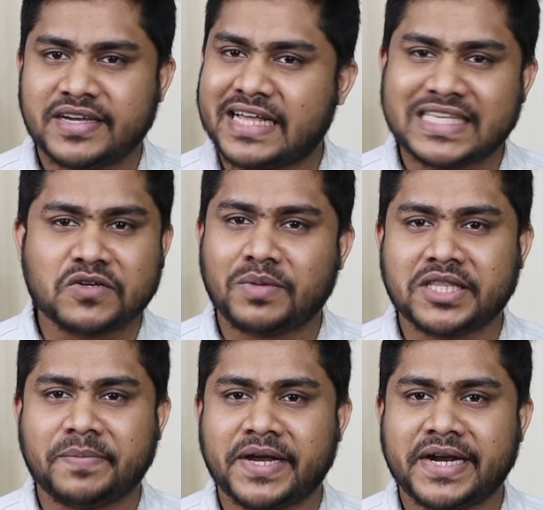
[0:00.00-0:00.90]
রাতে
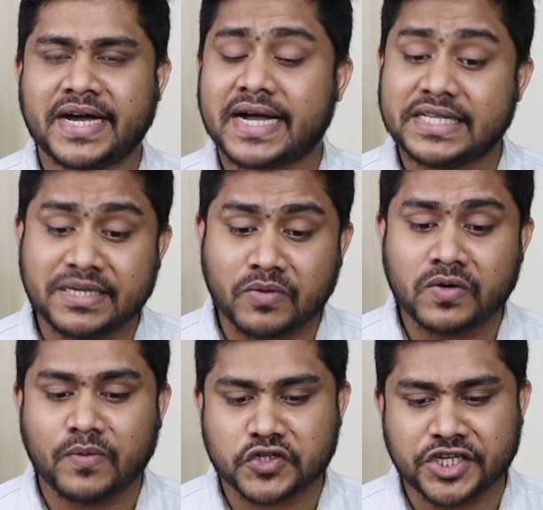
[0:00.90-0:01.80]
ঘুমাতে পারে না কাজে
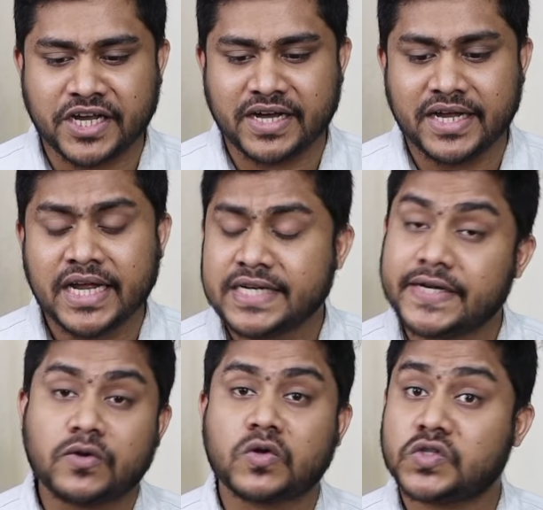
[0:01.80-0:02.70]
মন বসে না
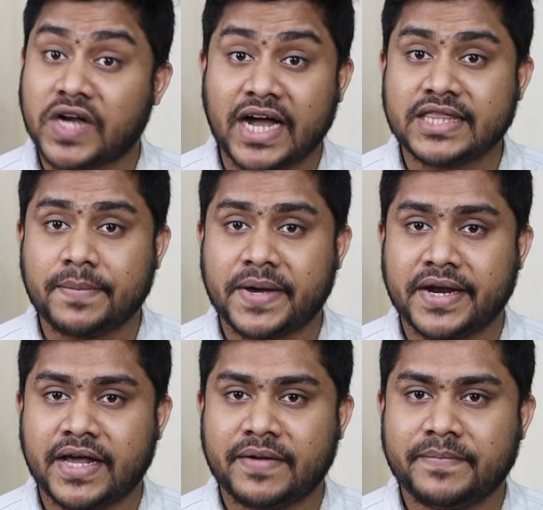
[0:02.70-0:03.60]
সে কোনো কিছু খাইতে
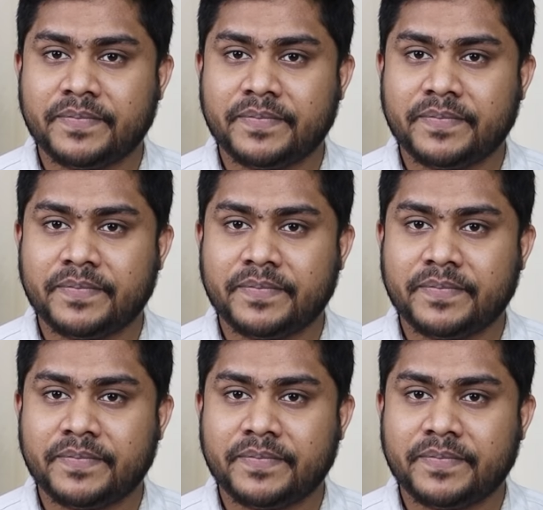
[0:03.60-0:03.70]
পারে না